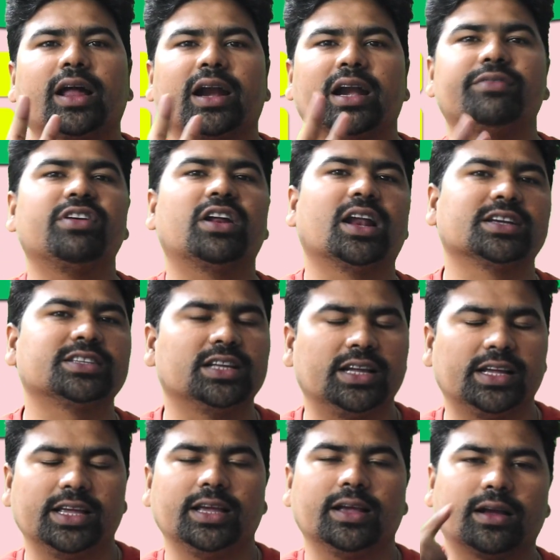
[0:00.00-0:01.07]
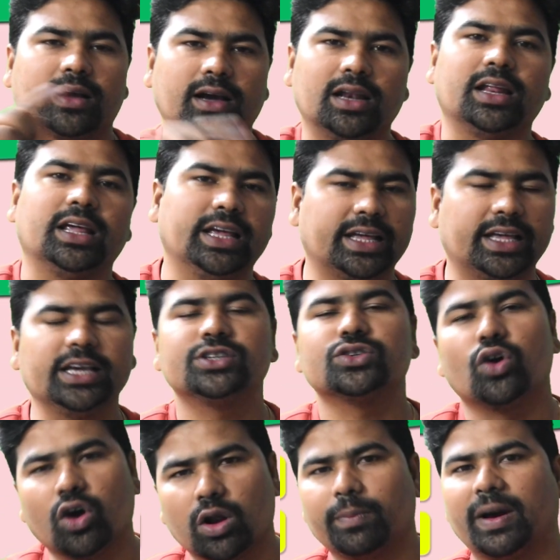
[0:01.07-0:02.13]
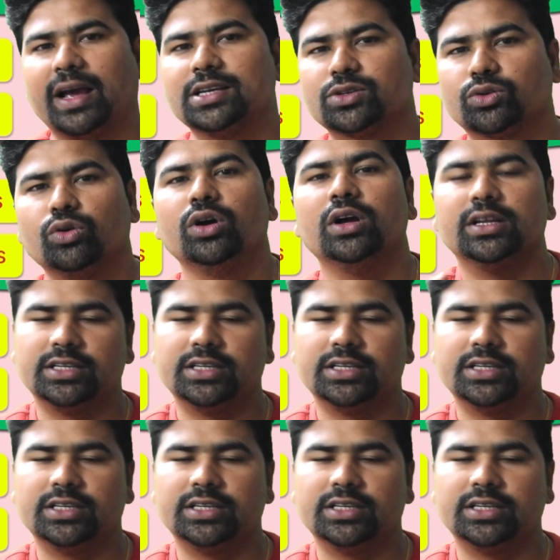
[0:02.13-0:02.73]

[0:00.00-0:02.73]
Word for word: करंट अफेयर क्लास चलेगी कल 21 और 22 को